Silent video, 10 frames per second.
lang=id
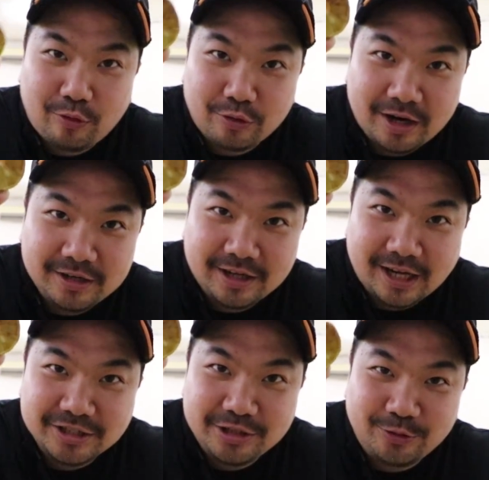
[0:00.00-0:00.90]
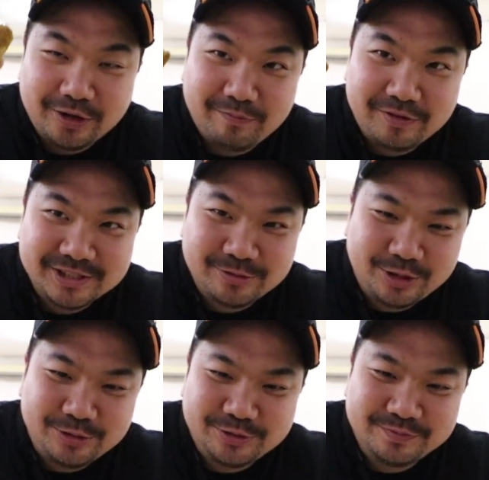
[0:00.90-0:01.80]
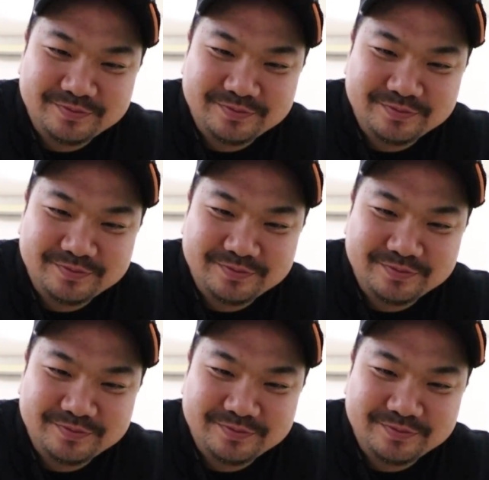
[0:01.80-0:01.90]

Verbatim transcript: orang dikasih jeruk nipis waduh